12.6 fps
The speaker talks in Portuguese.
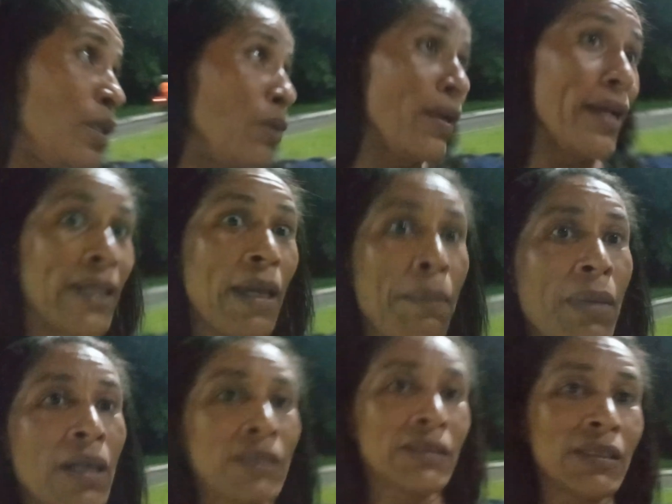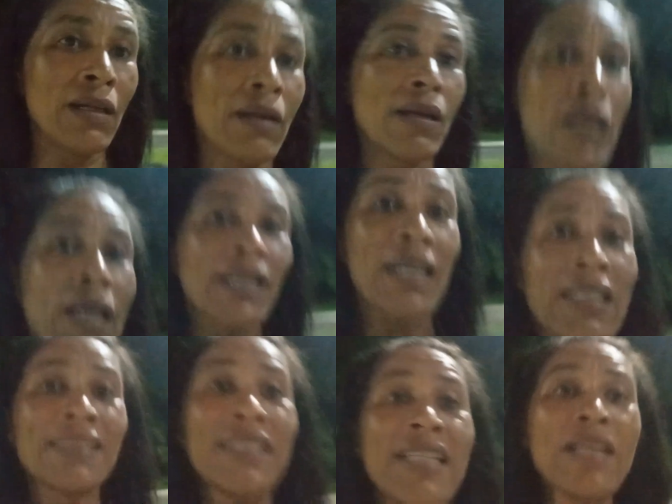Não é que é mansa.
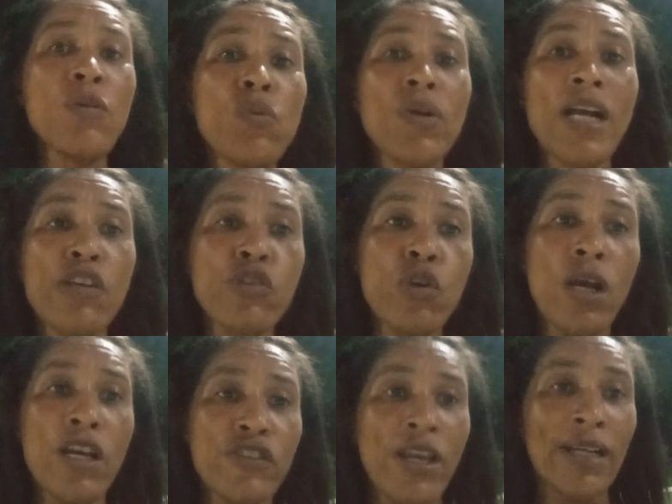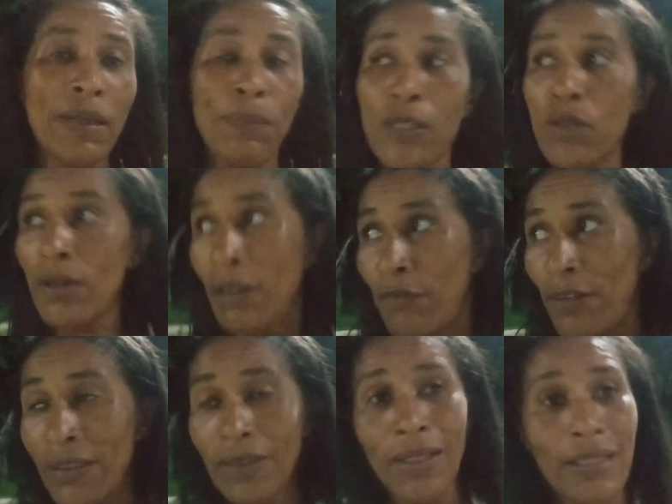Porque se um cachorro achar que a pessoa está
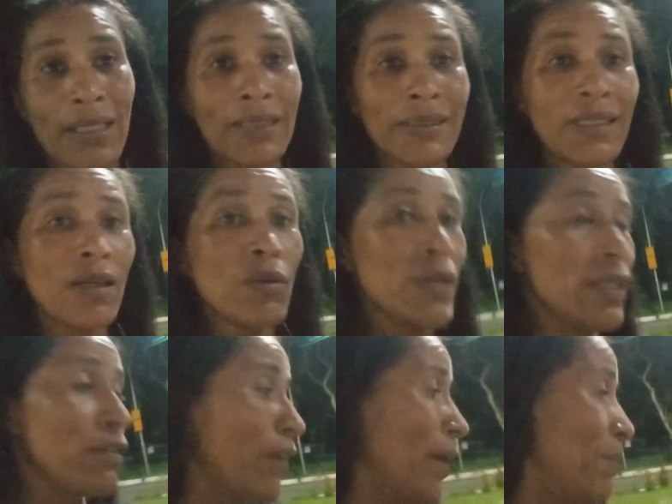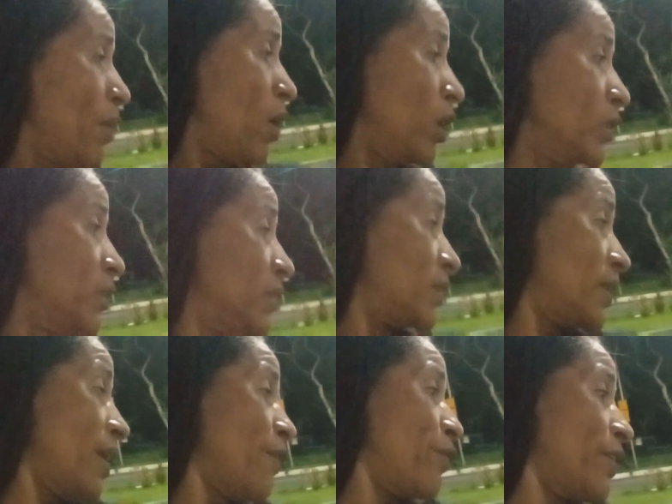fazendo agressão, ele vai e morde,
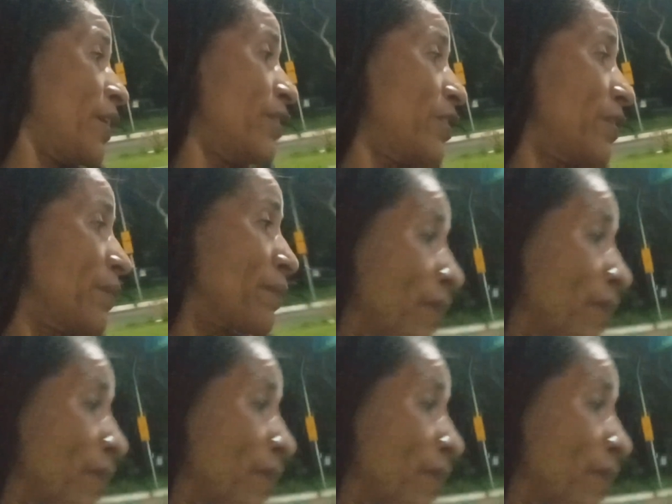se defende.